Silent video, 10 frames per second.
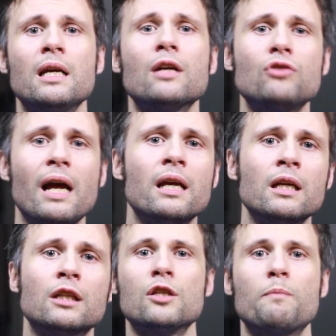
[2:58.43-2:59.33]
E é isso daí.
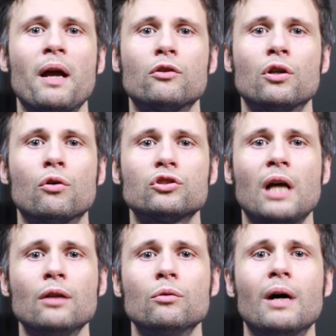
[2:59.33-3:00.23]
Espero que tenham
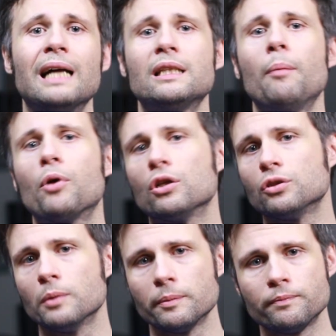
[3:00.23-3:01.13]
gostado. Até a próxima.